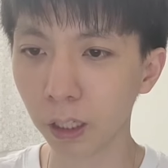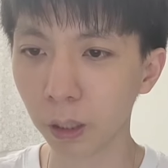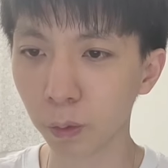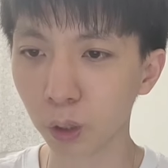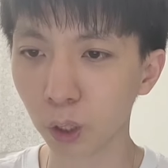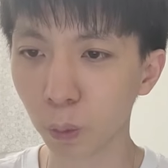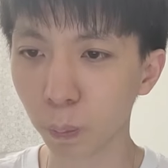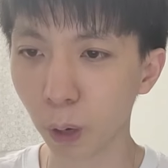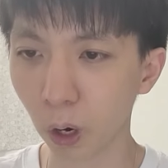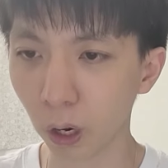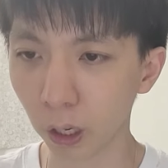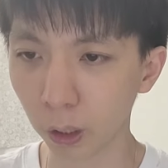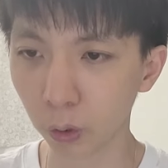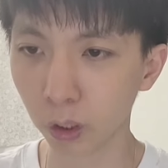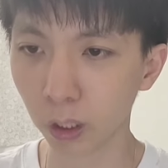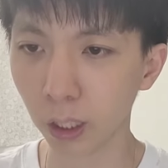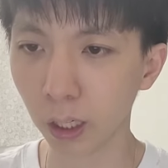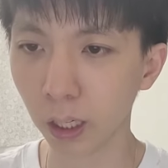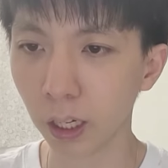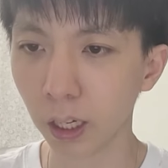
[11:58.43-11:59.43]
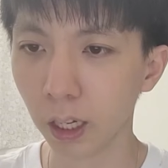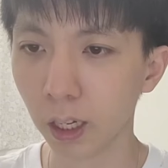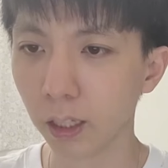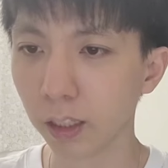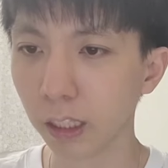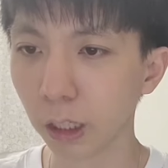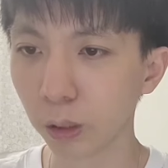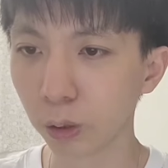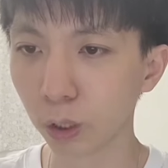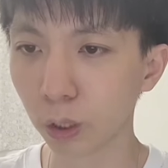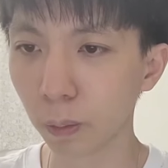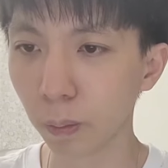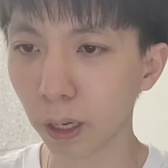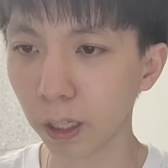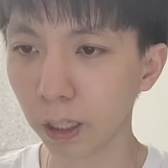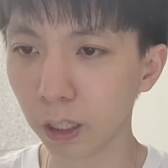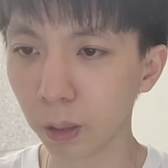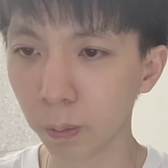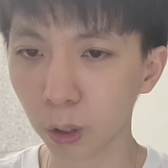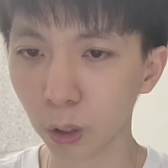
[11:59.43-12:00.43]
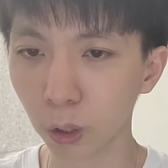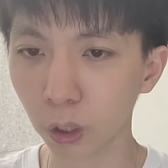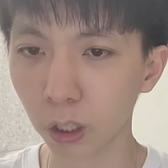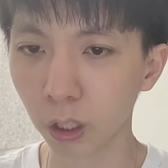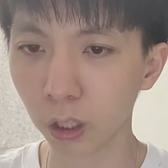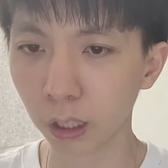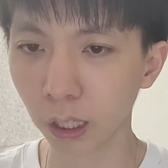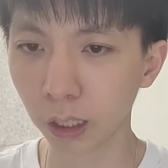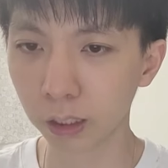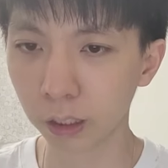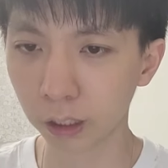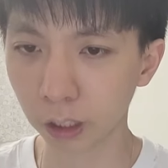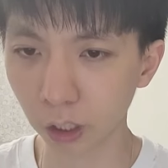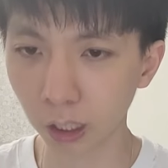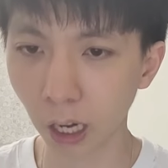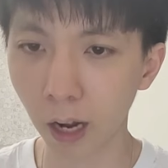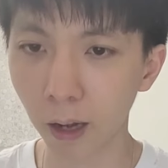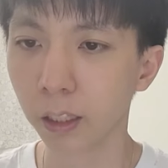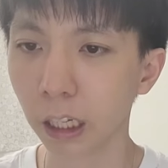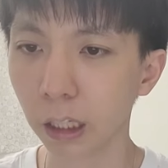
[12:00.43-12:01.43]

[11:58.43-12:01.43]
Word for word: 이름으로 명하노니 예수님의 이름으로 일어날지어다.